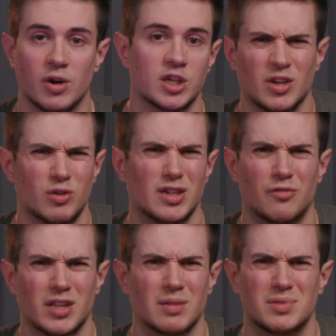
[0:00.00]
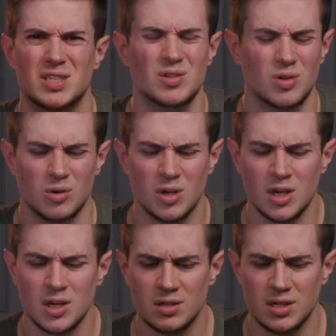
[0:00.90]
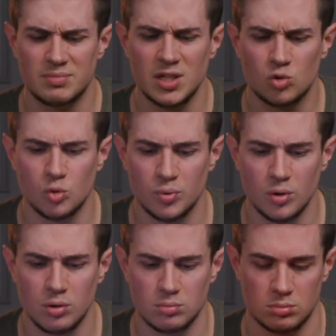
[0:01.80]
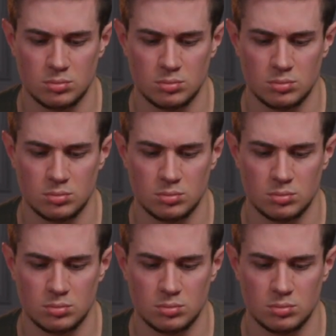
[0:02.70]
voilà, chaque fois, ça va faire des, petits, euh, des petites coupures